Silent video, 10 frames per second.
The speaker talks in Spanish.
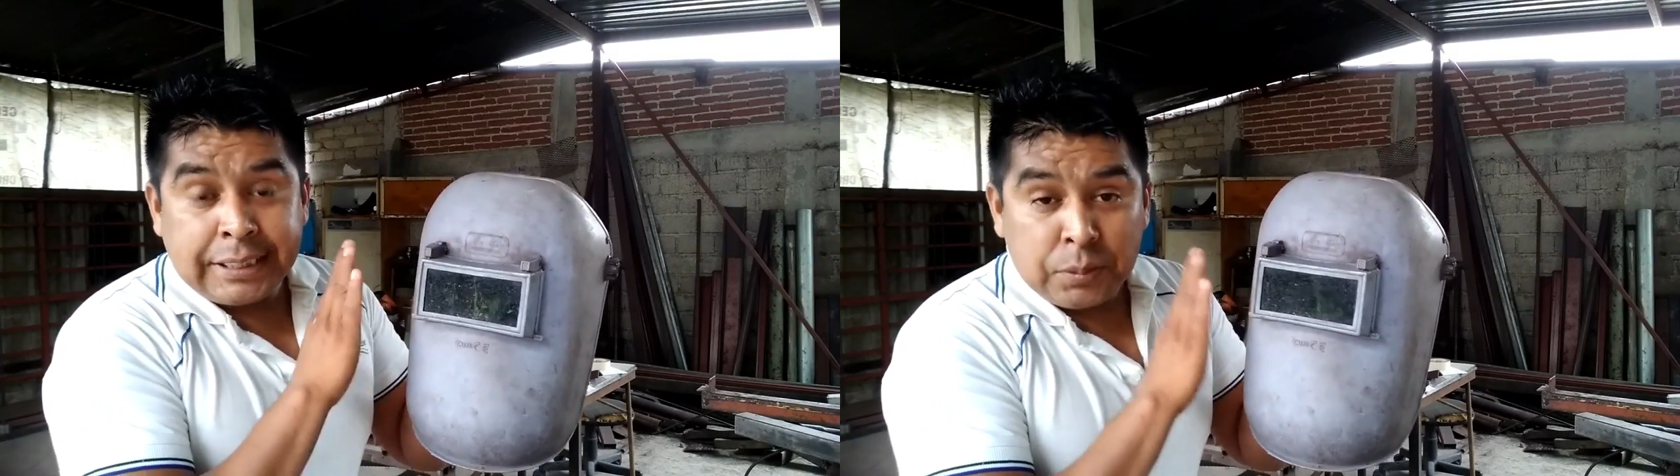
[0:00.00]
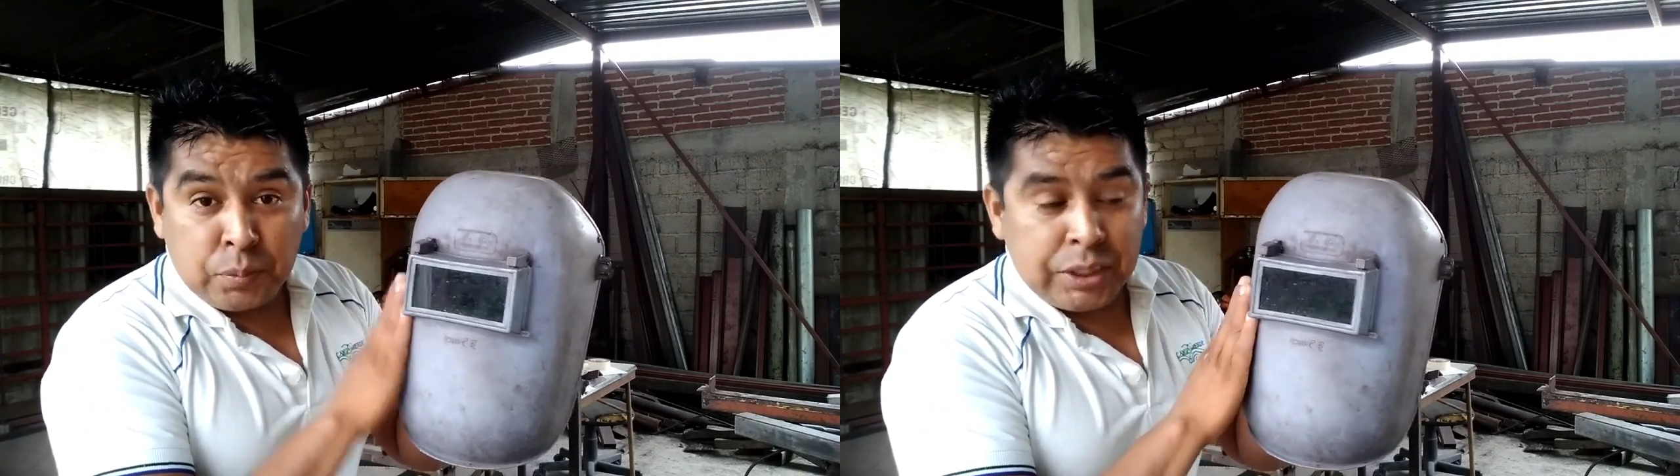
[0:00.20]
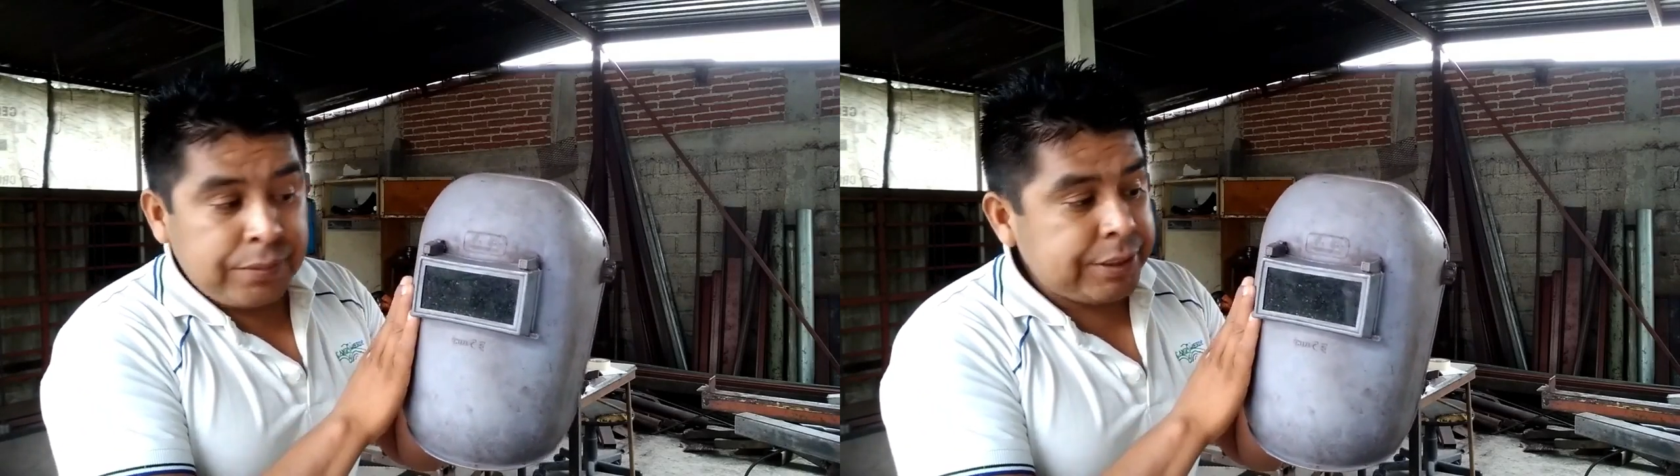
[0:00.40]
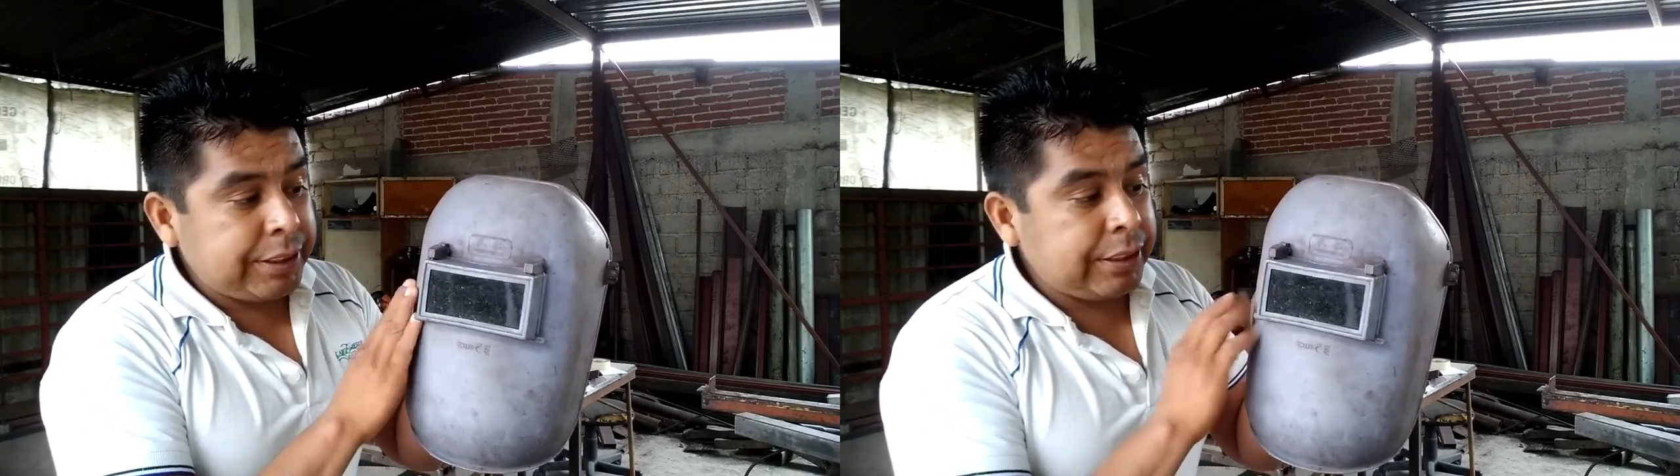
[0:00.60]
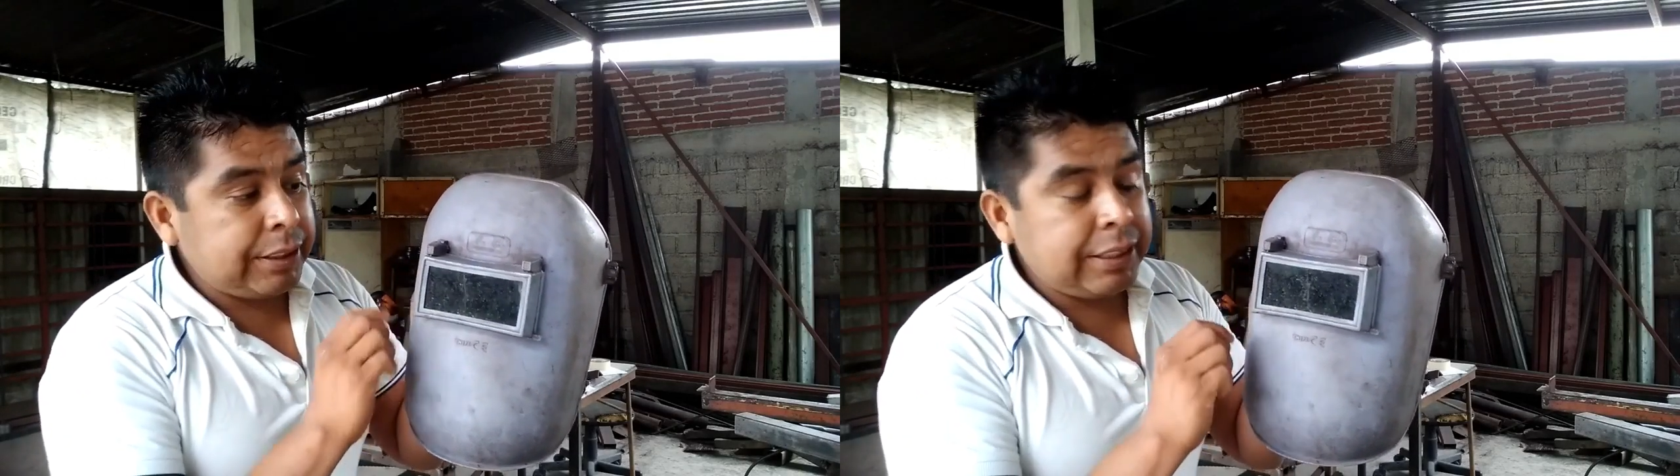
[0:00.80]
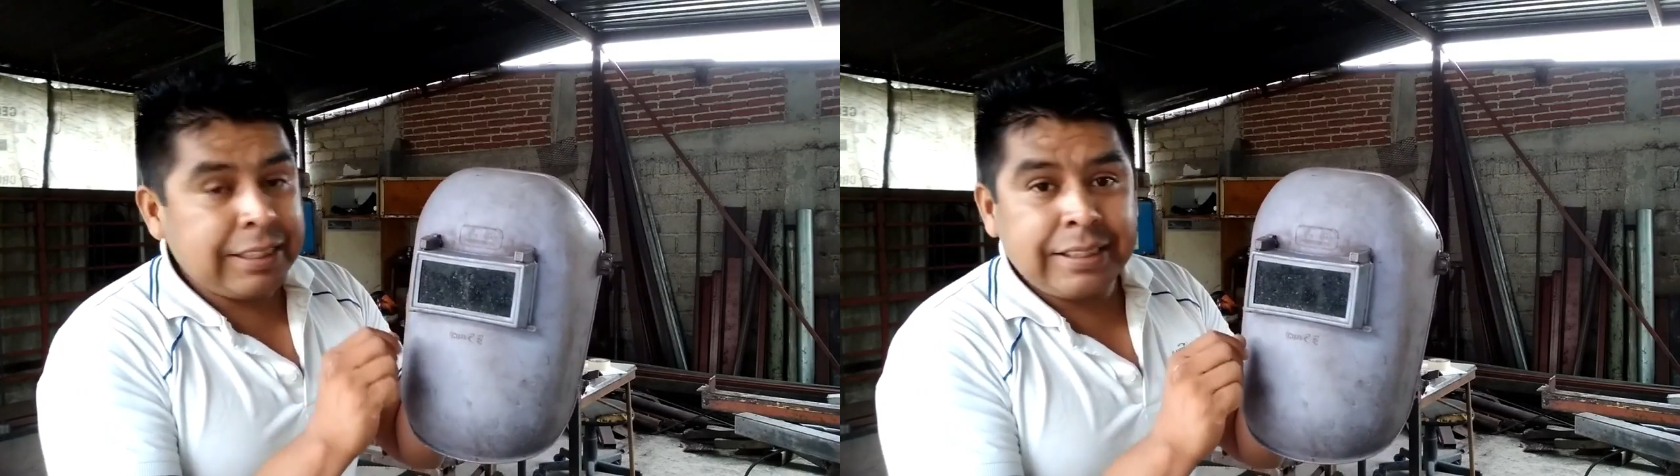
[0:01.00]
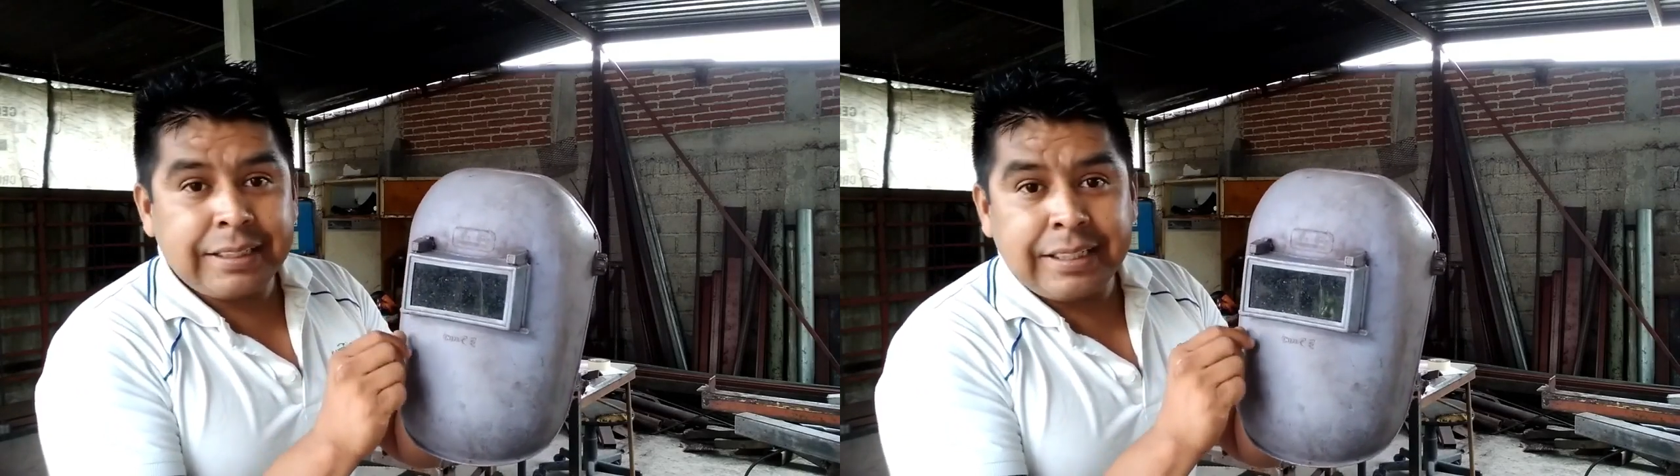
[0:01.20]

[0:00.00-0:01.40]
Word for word: es muy eficiente ya que